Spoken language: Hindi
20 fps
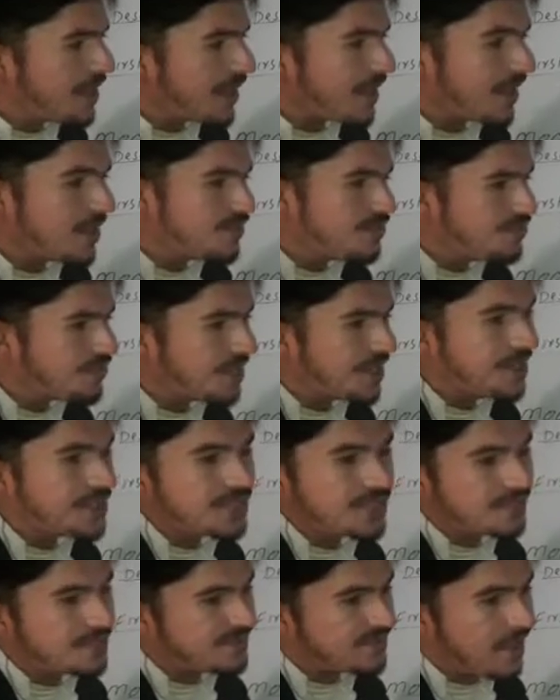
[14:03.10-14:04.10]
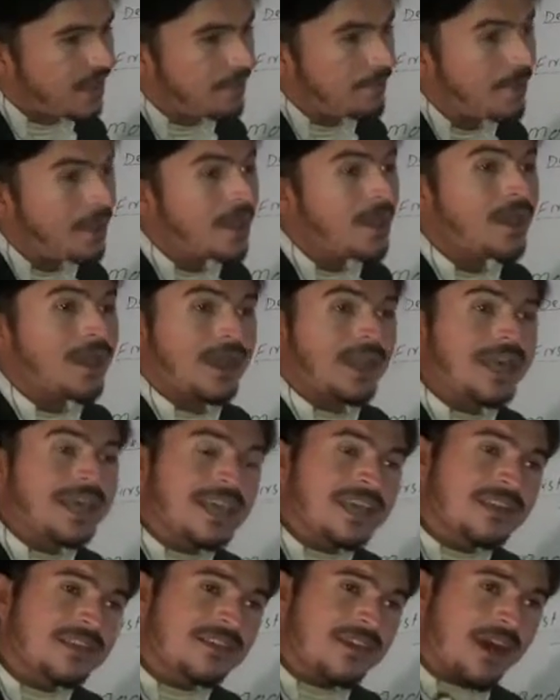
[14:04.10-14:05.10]
या कंजुकेट इंजाइम
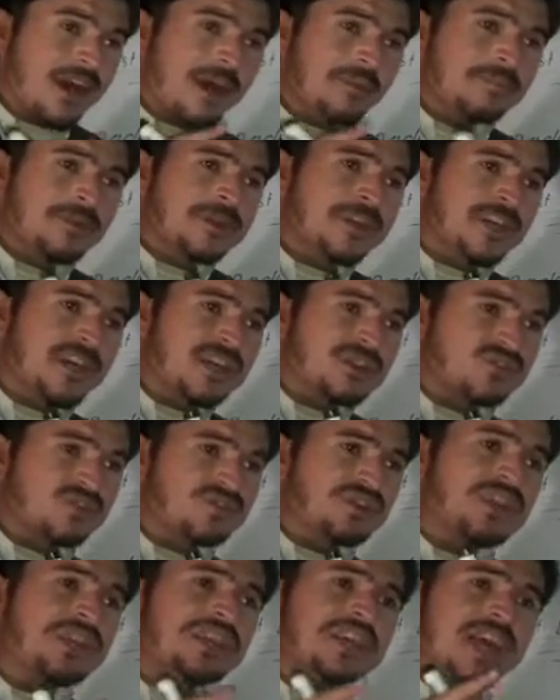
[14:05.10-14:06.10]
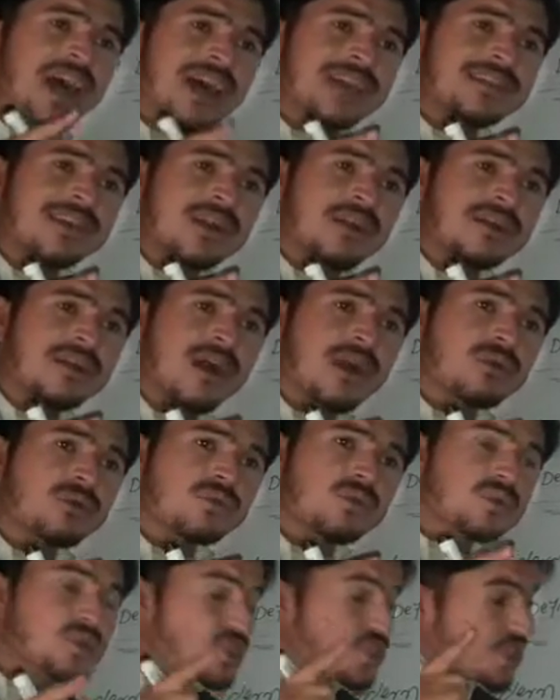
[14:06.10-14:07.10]
लेकिन यहाँ पे डियर स्टूडेंट याद रखना
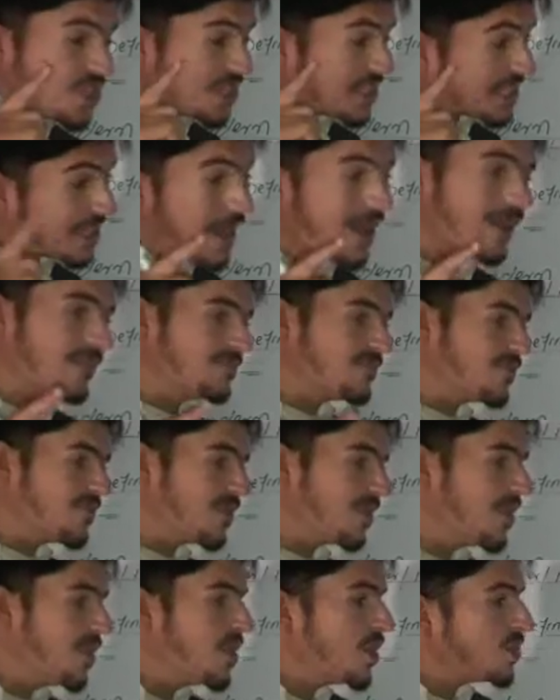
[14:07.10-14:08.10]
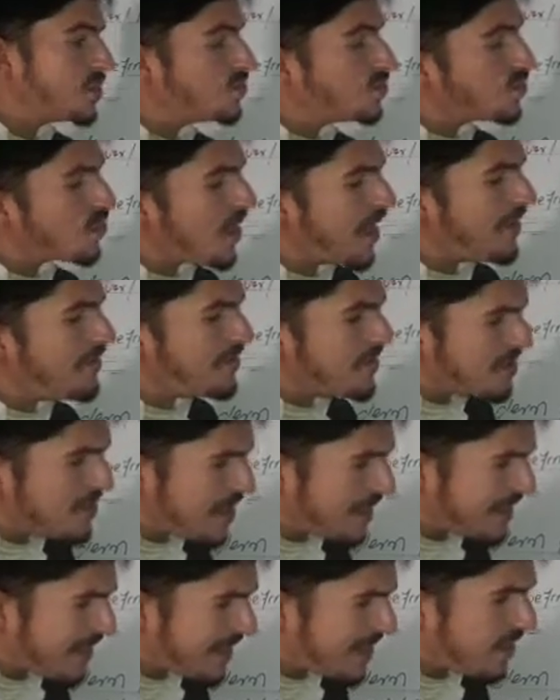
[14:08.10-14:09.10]
कुछ टर्म्स जो काफ़ी
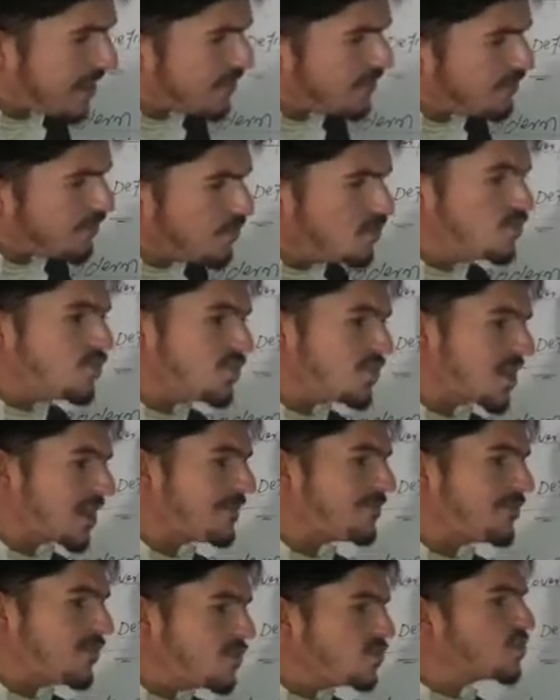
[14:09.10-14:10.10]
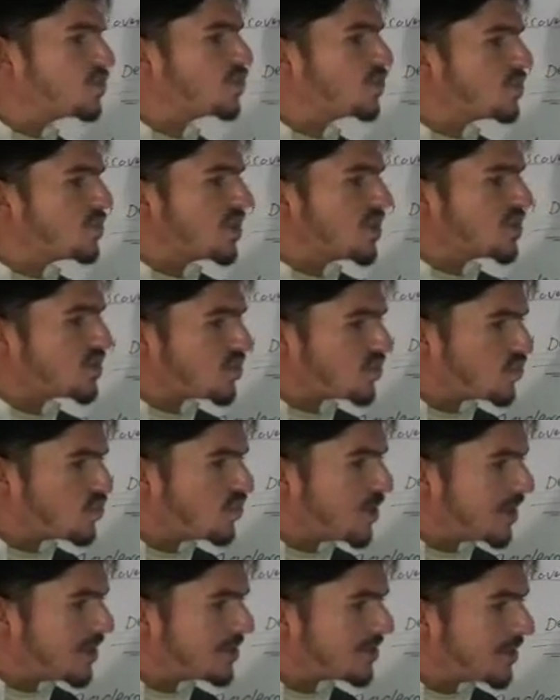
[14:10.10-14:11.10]
ज़्यादा कंफ्यूज कंफ्यूजन होती है
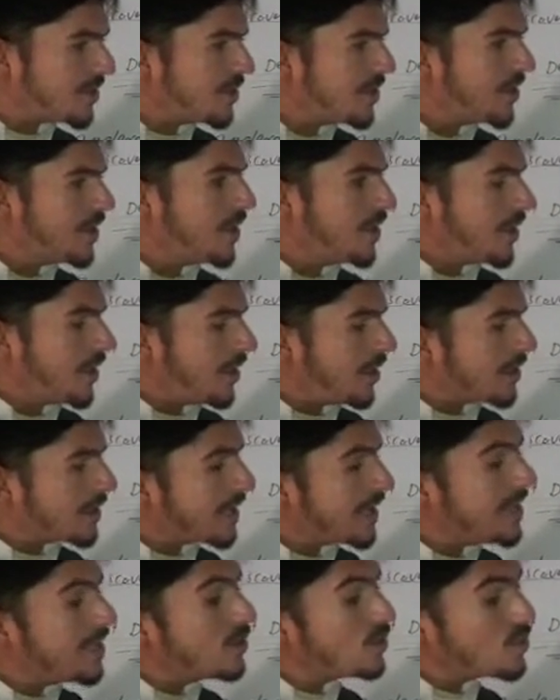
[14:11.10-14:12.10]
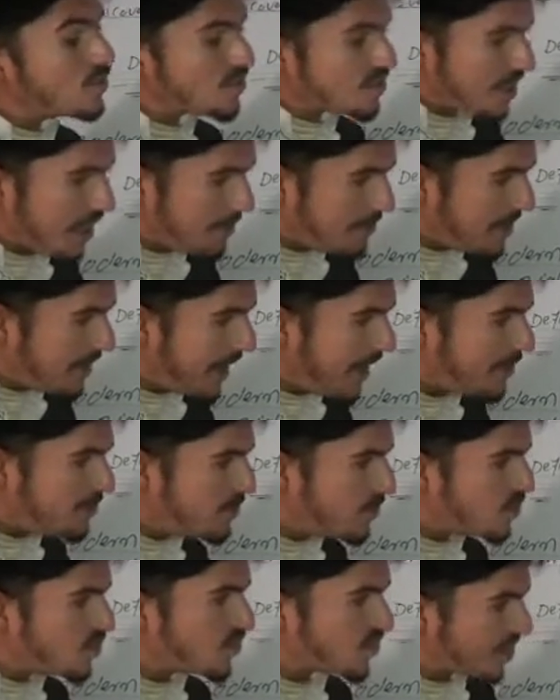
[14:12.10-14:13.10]
स्टूडेंट के लिए उस
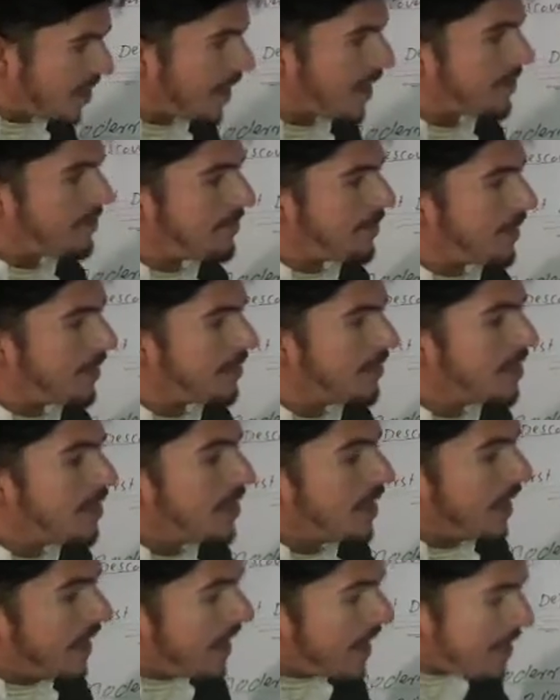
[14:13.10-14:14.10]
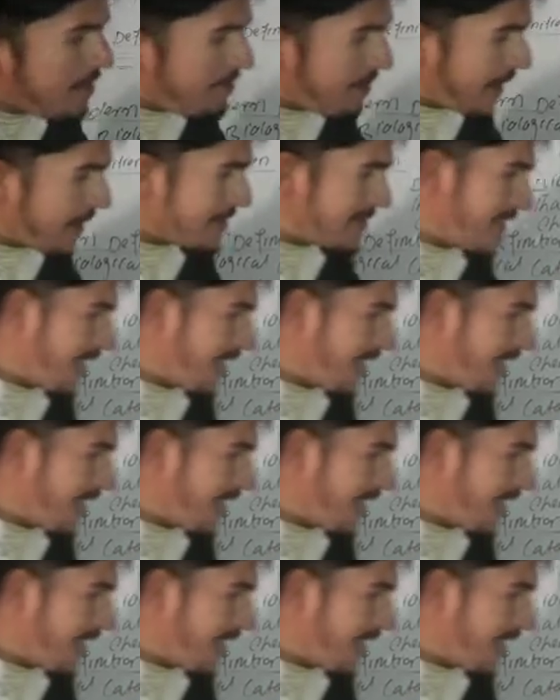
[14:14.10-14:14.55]
टर्मिनालजी उस टर्म में हैं एक बात